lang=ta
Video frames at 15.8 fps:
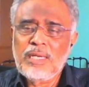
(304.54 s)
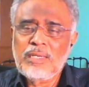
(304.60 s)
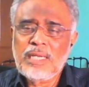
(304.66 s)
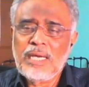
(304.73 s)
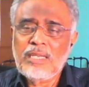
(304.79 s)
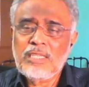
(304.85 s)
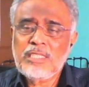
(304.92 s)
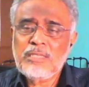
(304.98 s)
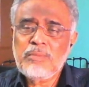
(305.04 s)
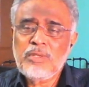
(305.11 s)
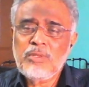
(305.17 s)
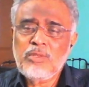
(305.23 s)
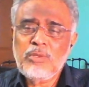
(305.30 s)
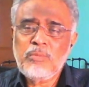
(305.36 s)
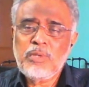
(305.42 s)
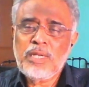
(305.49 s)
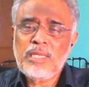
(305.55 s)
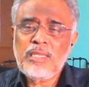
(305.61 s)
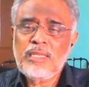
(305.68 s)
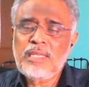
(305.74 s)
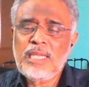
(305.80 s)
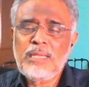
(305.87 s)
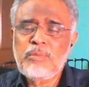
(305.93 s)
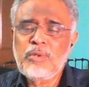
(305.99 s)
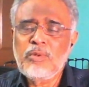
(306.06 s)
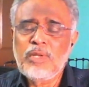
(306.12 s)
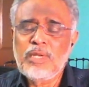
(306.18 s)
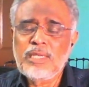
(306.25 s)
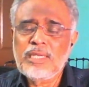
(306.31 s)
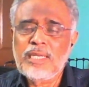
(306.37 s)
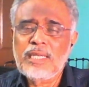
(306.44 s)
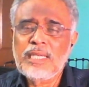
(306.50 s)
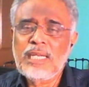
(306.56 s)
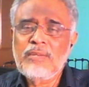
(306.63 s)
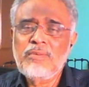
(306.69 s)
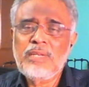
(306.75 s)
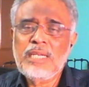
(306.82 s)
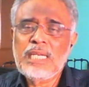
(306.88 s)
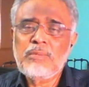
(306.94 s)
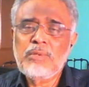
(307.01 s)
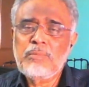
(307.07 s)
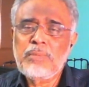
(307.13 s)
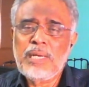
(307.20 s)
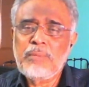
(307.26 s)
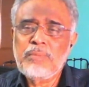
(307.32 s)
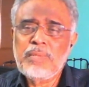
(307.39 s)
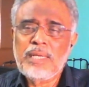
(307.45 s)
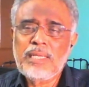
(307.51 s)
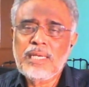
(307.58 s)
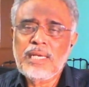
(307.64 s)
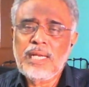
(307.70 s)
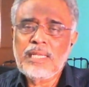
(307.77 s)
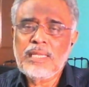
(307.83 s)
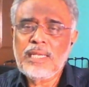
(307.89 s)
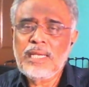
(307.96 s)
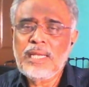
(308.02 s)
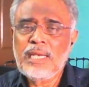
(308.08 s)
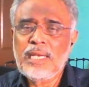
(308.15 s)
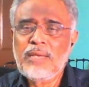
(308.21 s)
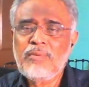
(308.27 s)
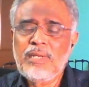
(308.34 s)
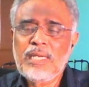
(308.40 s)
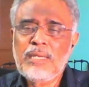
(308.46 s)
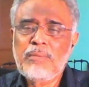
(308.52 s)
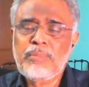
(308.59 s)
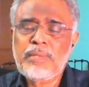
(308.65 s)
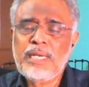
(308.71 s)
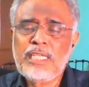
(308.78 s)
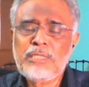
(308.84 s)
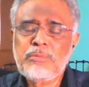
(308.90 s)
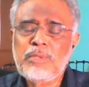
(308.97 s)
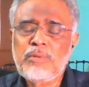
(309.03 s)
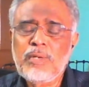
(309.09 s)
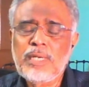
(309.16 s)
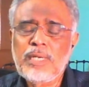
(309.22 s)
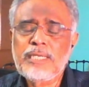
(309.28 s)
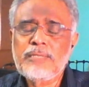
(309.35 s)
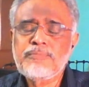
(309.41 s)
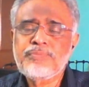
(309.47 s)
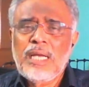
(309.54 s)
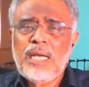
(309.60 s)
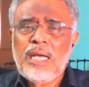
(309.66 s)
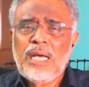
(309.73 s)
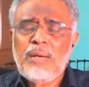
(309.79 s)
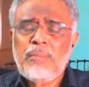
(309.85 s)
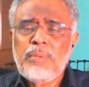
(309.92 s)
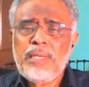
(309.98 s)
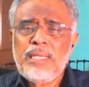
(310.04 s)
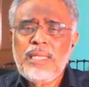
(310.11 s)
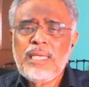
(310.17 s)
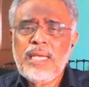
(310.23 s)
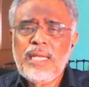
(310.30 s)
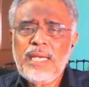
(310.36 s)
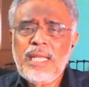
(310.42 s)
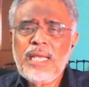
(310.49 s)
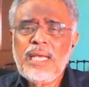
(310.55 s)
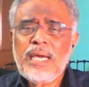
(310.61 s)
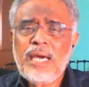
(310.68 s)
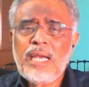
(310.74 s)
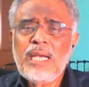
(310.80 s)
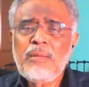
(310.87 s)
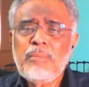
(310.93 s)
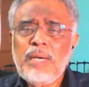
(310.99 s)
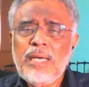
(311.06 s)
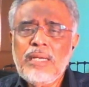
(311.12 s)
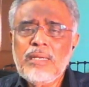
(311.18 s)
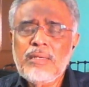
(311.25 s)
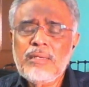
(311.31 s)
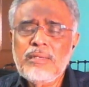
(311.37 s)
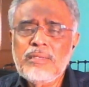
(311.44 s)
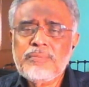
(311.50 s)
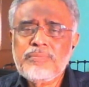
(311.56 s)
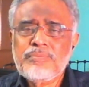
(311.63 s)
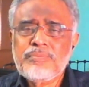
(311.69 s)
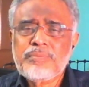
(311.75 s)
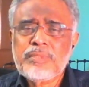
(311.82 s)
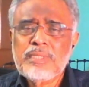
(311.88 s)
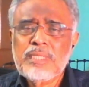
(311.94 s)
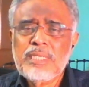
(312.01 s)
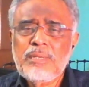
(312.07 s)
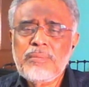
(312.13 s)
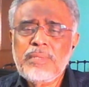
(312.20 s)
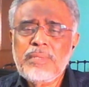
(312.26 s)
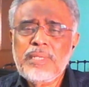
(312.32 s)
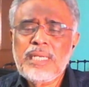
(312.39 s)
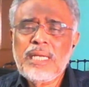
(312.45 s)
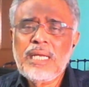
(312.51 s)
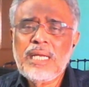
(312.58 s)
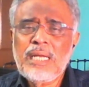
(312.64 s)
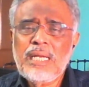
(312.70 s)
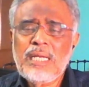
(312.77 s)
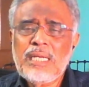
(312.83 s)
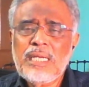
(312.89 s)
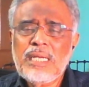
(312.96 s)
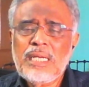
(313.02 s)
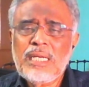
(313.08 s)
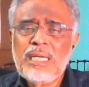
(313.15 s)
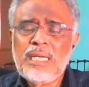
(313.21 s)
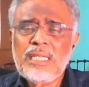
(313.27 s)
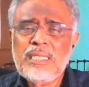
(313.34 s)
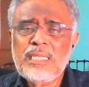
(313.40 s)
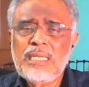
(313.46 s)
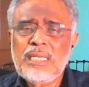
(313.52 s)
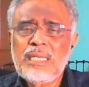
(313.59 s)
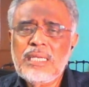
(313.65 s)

நான் அரசு மருத்துவம் போனால் தான் தெரியுமா அவங்களுக்கு அதனால் வீட்டில் போய் அந்த காலத்தில் எல்லாம் வீட்டில் ப்ராக்டிஸ் பண்ணுவாங்க அப்போ இதுக்கு என்ன காரணமாக இருக்கும் அப்படின்னா அந்த